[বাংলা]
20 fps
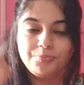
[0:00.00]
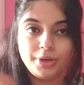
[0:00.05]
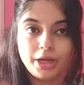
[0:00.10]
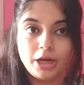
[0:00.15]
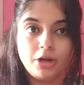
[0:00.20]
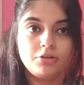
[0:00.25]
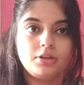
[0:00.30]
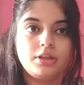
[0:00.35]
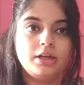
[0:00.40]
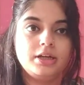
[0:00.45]

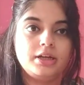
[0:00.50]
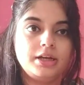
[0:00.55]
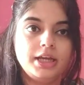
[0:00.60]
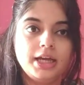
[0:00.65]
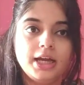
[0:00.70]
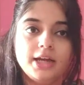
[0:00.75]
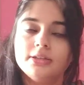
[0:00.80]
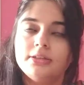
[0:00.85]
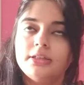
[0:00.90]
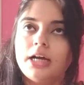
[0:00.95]
বেরোতে থাকে
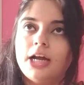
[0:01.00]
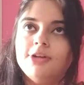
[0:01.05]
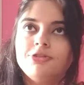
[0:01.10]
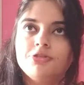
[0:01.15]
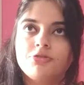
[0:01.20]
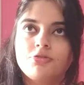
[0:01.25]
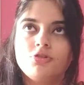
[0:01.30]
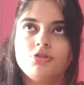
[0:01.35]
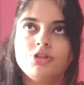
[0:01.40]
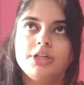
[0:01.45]
ঠিক আছে তার
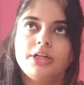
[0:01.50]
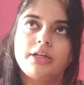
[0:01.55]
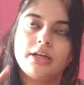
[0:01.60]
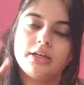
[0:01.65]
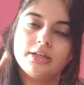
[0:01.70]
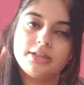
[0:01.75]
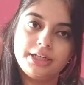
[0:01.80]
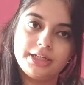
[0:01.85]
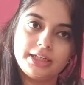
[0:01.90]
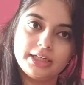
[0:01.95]
জন্য সেটা
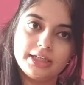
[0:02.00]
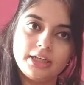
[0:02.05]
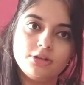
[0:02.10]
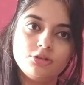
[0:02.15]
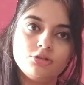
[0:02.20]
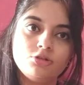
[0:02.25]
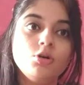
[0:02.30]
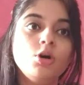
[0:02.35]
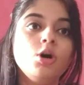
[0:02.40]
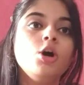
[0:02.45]
সেটা
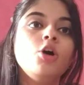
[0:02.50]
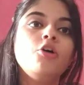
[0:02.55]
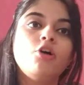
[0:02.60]
কিন্তু